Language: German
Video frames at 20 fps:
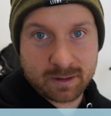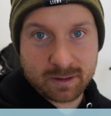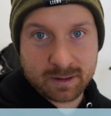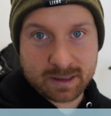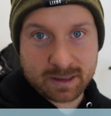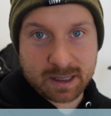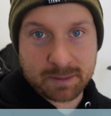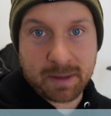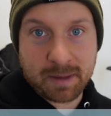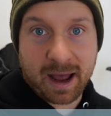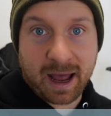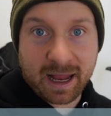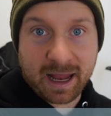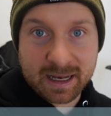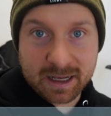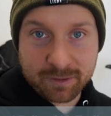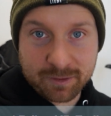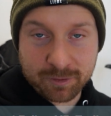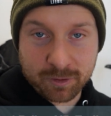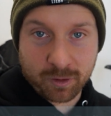Ich denke mal,
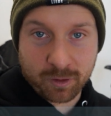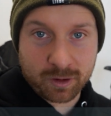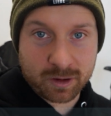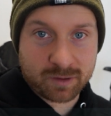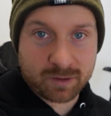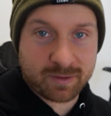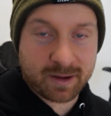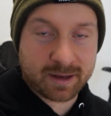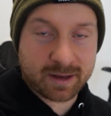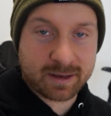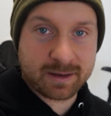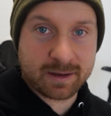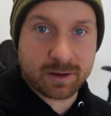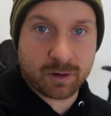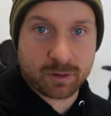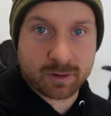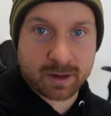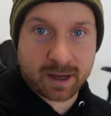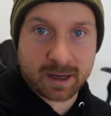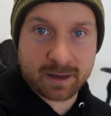einige von euch werden die
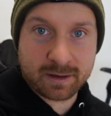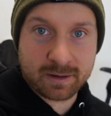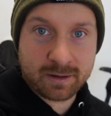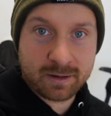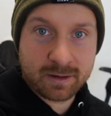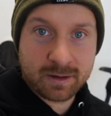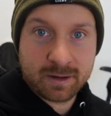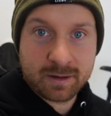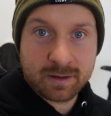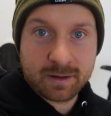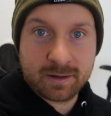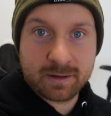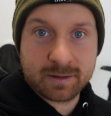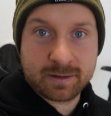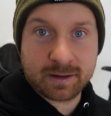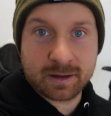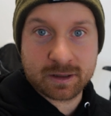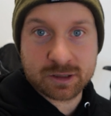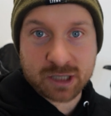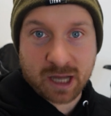auch kennen. Ist
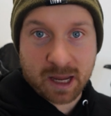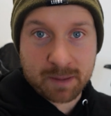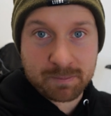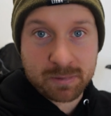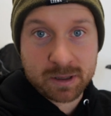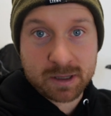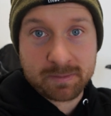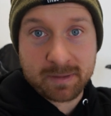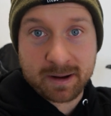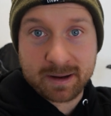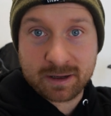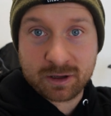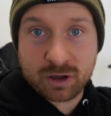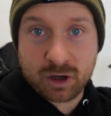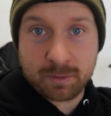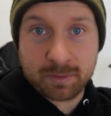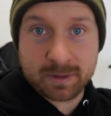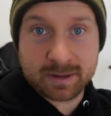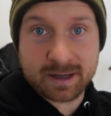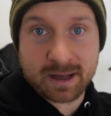ja, schreibt bitte mal in die
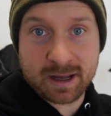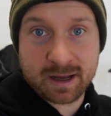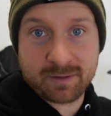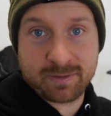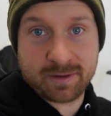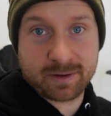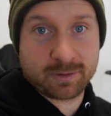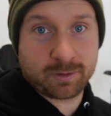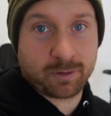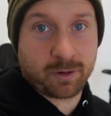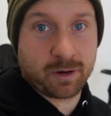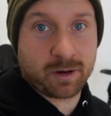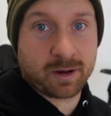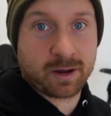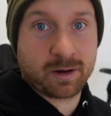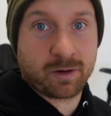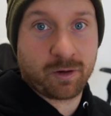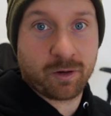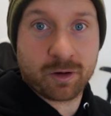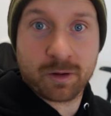Kommentare, was so
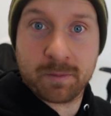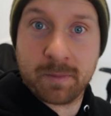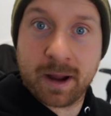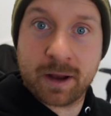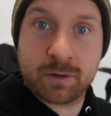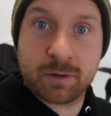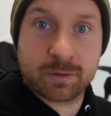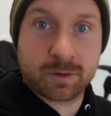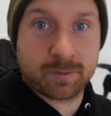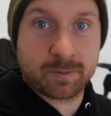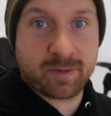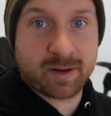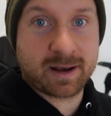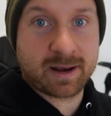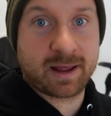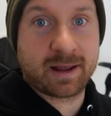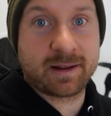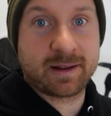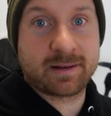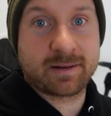eure, eure Meinung zum
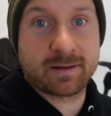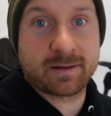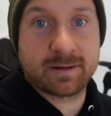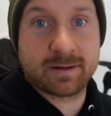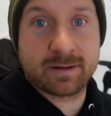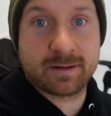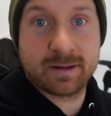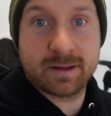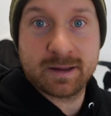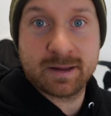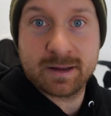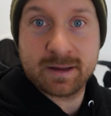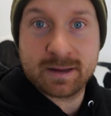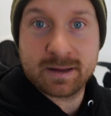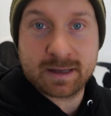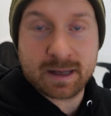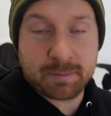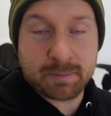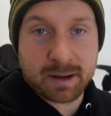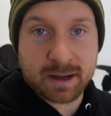Vergleich äh,
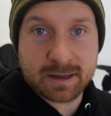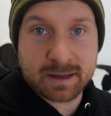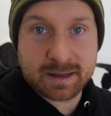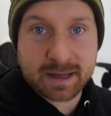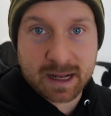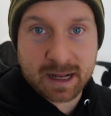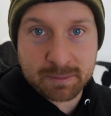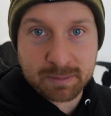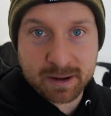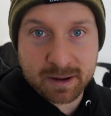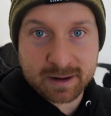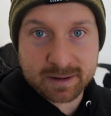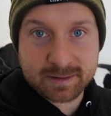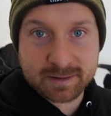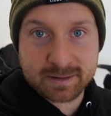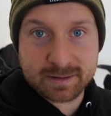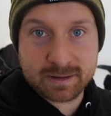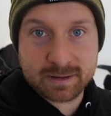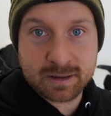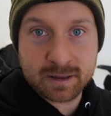der beiden Trailparks
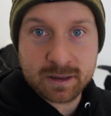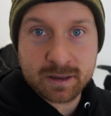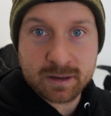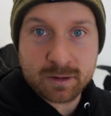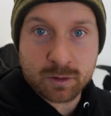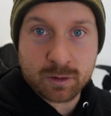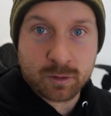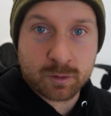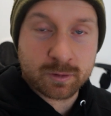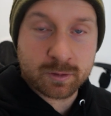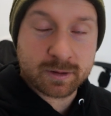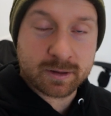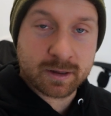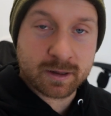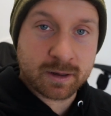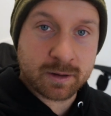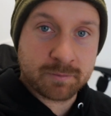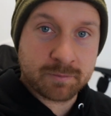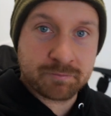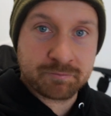sind und
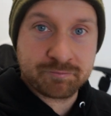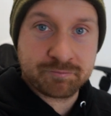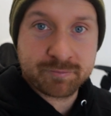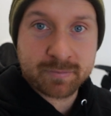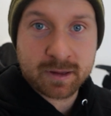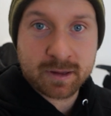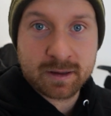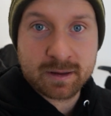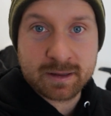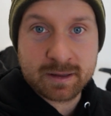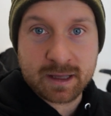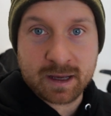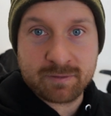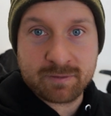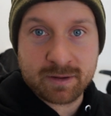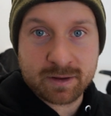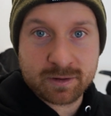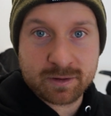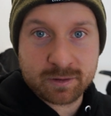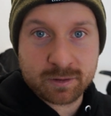ähm, ja,
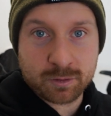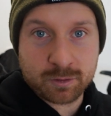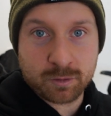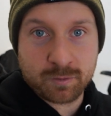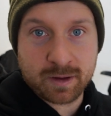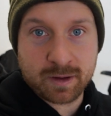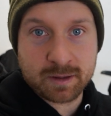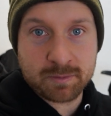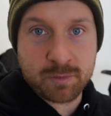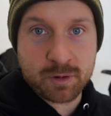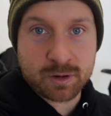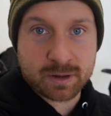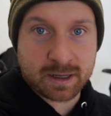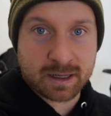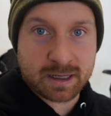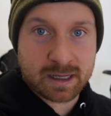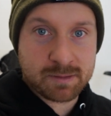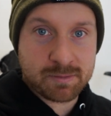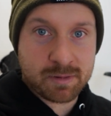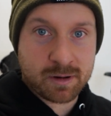was sind so, welchen mögt ihr
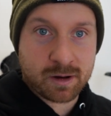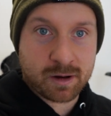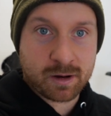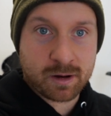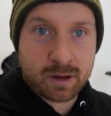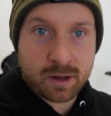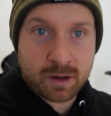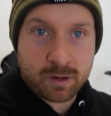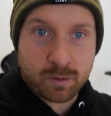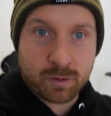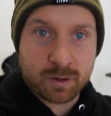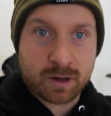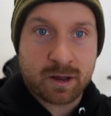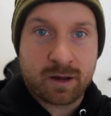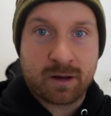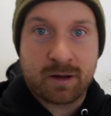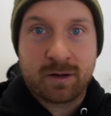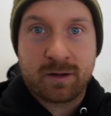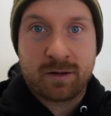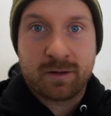lieber
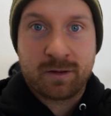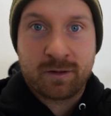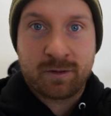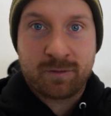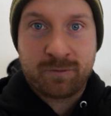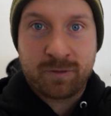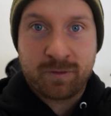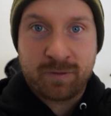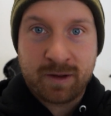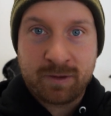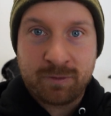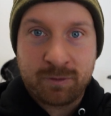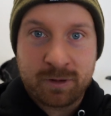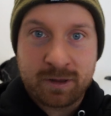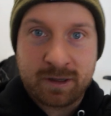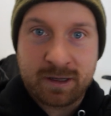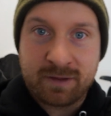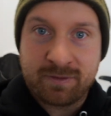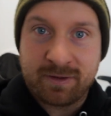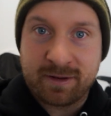oder äh, für wen
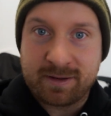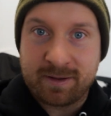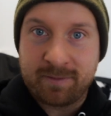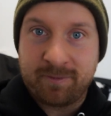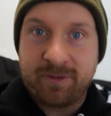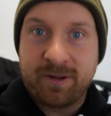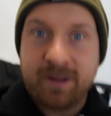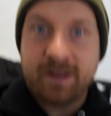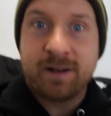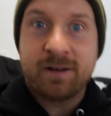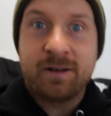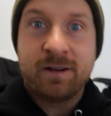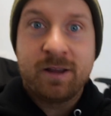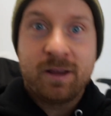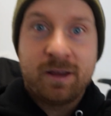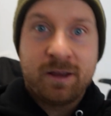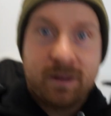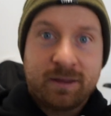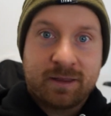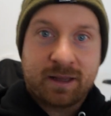würdet ihr was empfehlen?
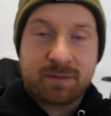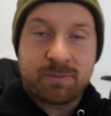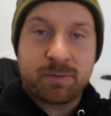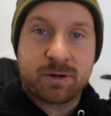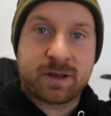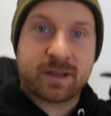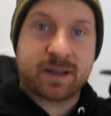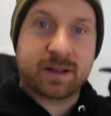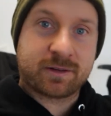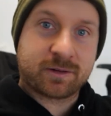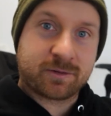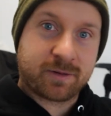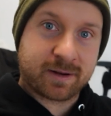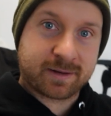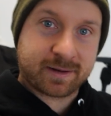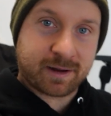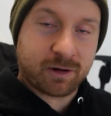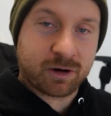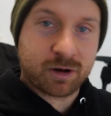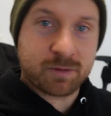Das möchte ich jetzt
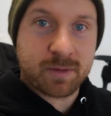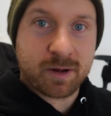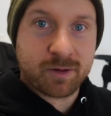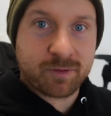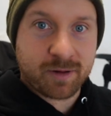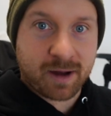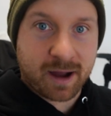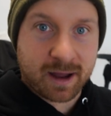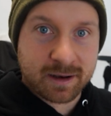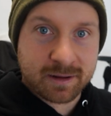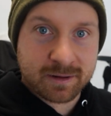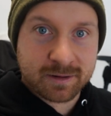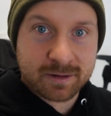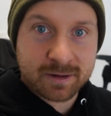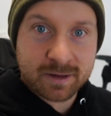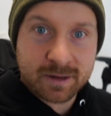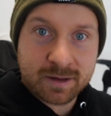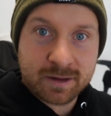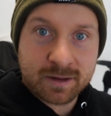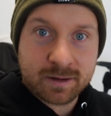quasi auch nochmal für alle
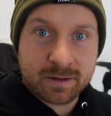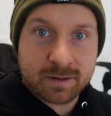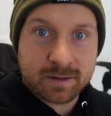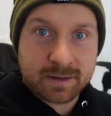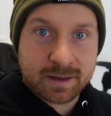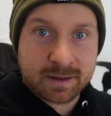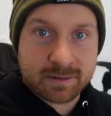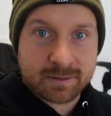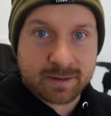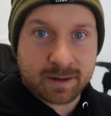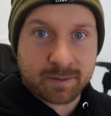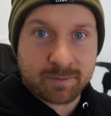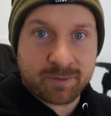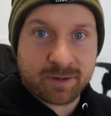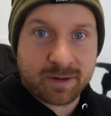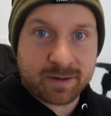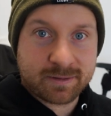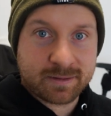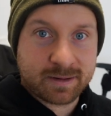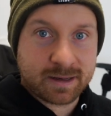hier
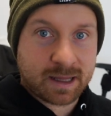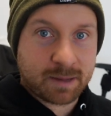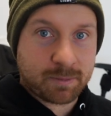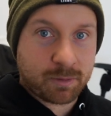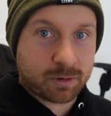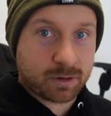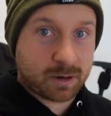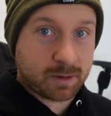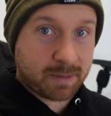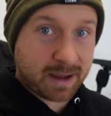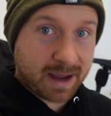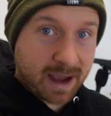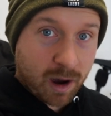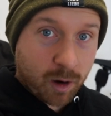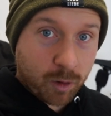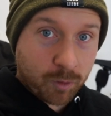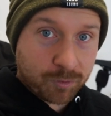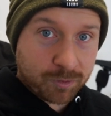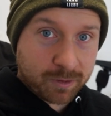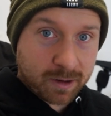zusammenfassen. Ich habe auch eine Menge
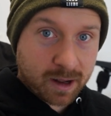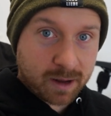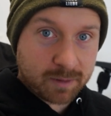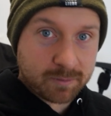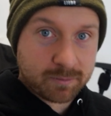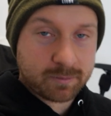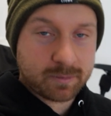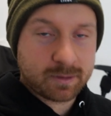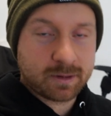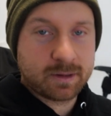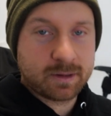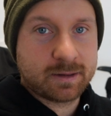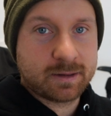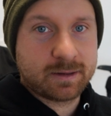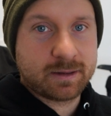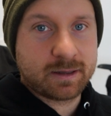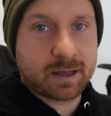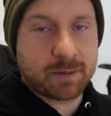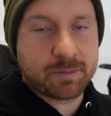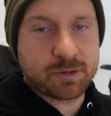Aufnahmen.
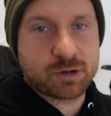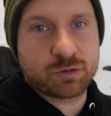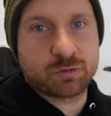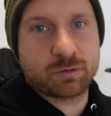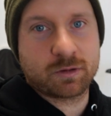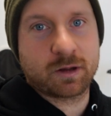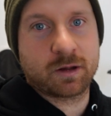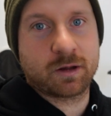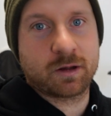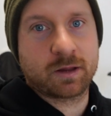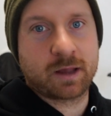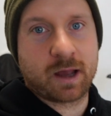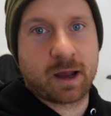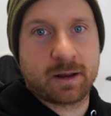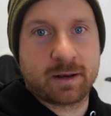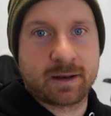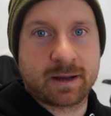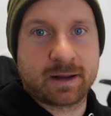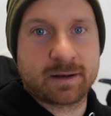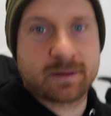Die habe ich schon äh, ja,
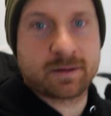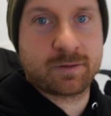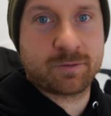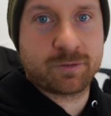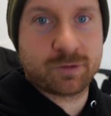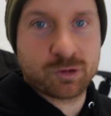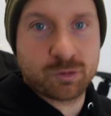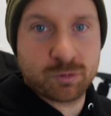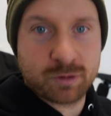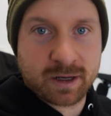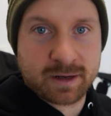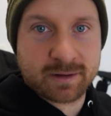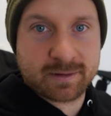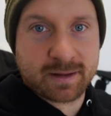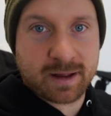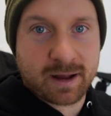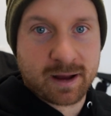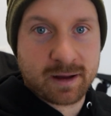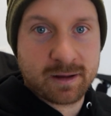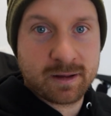in den ganzen Shootings
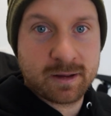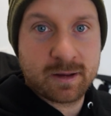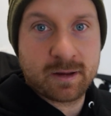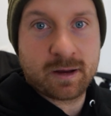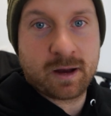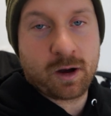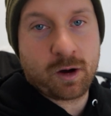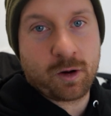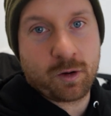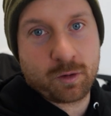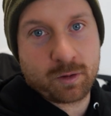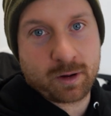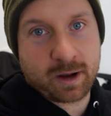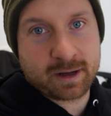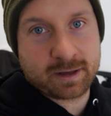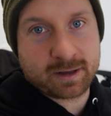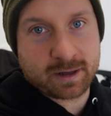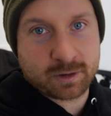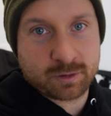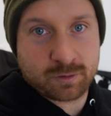da, auch
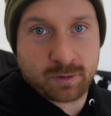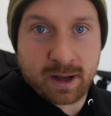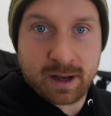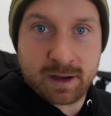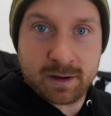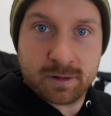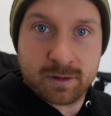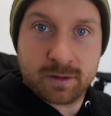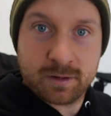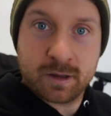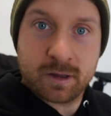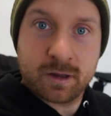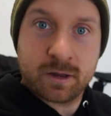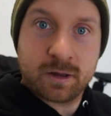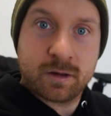recht aktuelle.